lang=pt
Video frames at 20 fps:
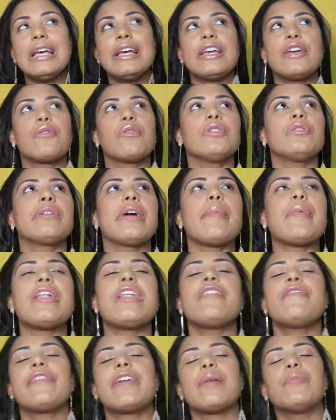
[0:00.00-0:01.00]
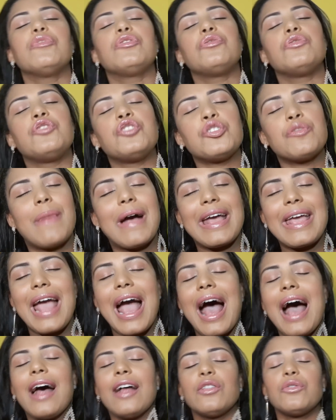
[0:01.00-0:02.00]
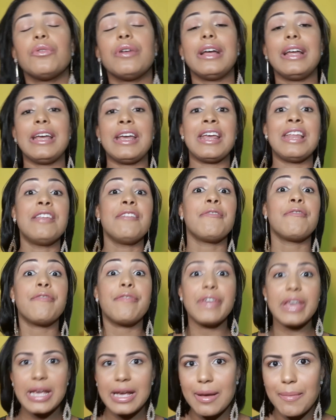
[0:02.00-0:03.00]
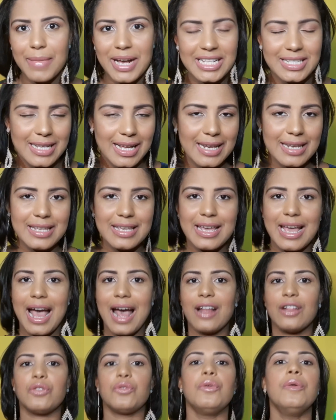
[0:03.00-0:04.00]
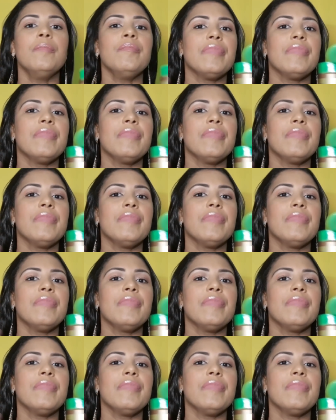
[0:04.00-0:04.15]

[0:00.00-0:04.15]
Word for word: E quando o cabelo ele fica muito desmaiado, ele fica mais alinhado.